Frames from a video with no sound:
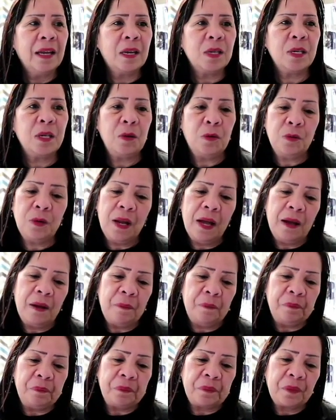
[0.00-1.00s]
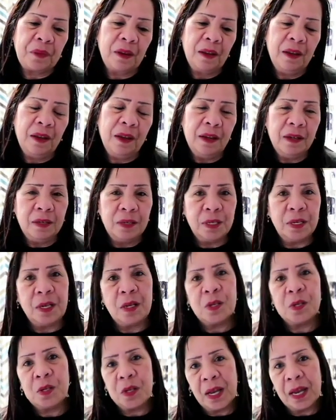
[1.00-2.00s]
Kasi una,
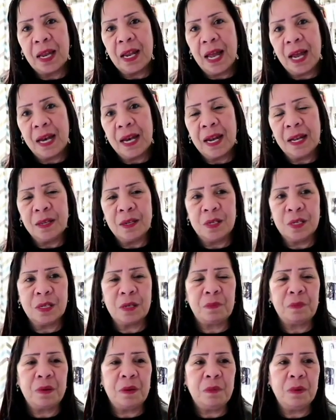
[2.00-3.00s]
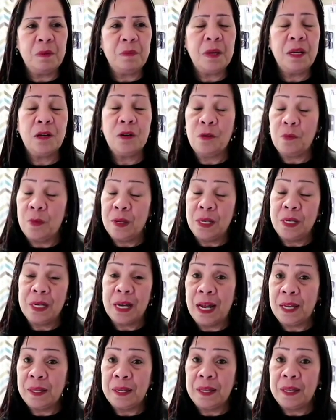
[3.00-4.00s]
since nakilala natin siya sa PBB,
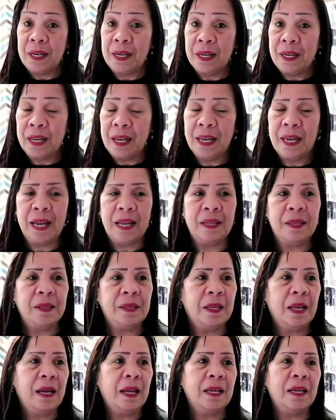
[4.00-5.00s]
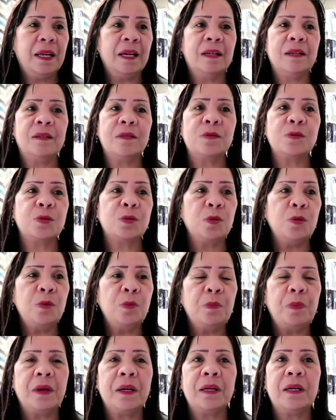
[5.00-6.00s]
kumadyante talaga yan. Talagang
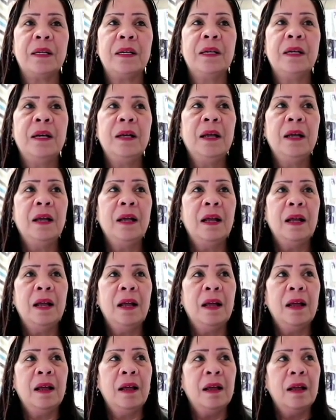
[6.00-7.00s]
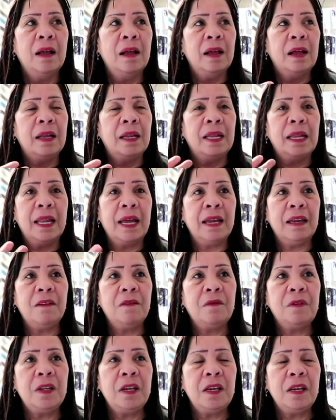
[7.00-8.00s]
super
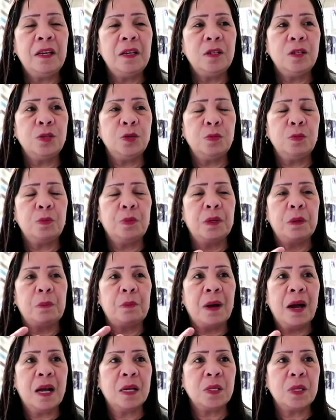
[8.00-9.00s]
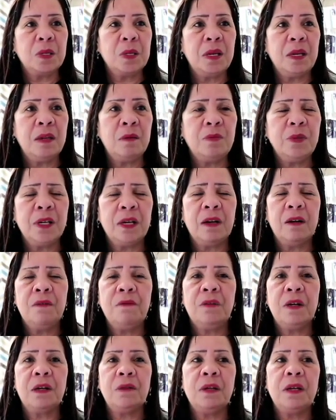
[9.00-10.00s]
lively, super positive, tsaka
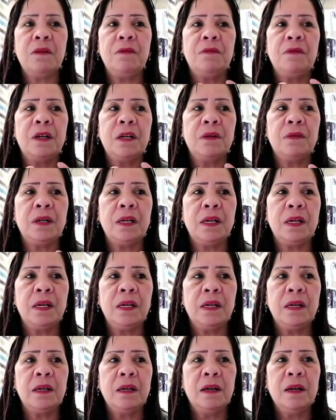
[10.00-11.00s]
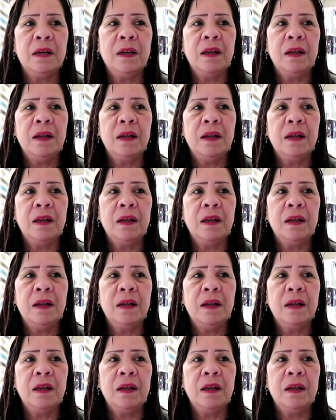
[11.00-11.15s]
very, very